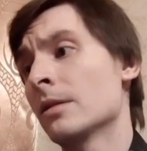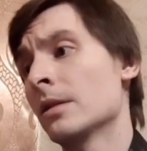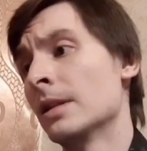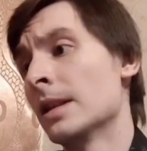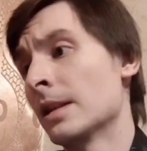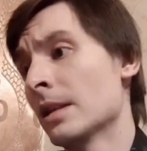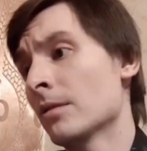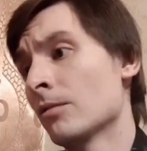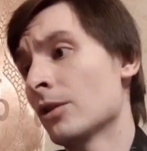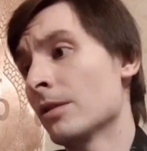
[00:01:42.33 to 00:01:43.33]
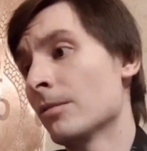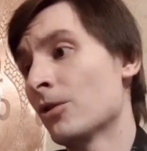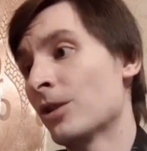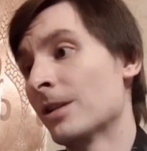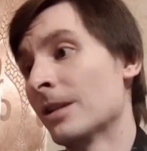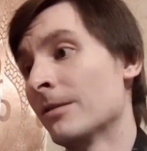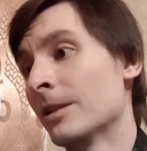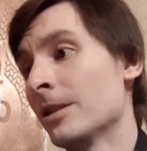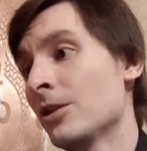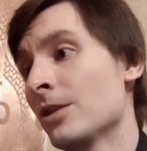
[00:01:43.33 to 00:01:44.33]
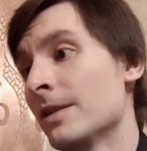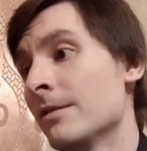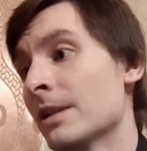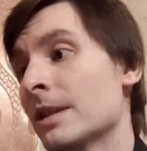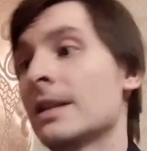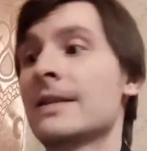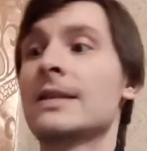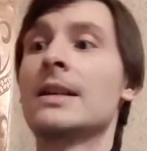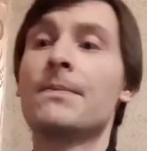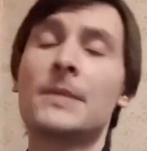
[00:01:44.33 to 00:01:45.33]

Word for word: Да, я уже его читал, 2019.